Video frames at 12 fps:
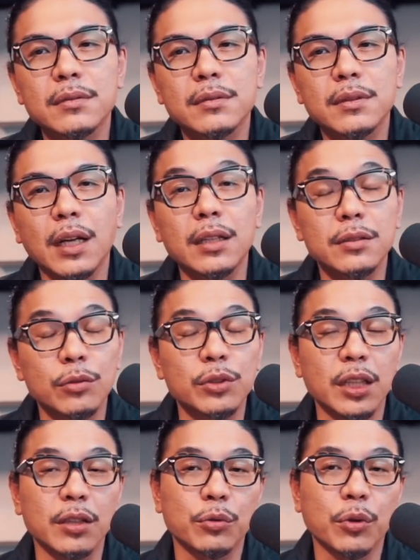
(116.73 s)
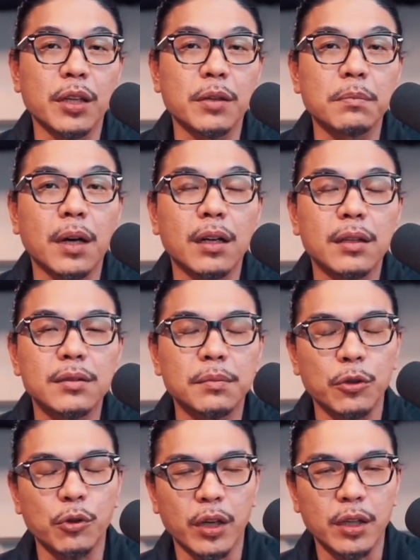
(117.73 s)
当然中间有原因嘛，哈，什么
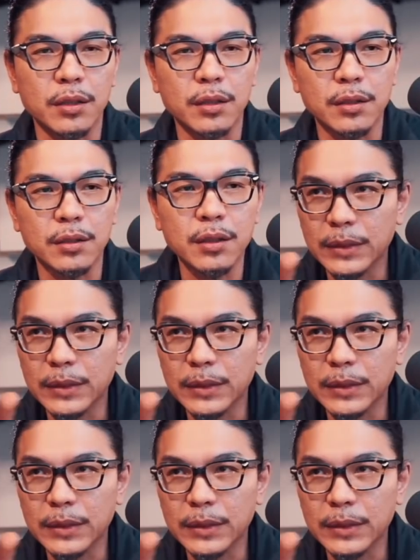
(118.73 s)
原因呢？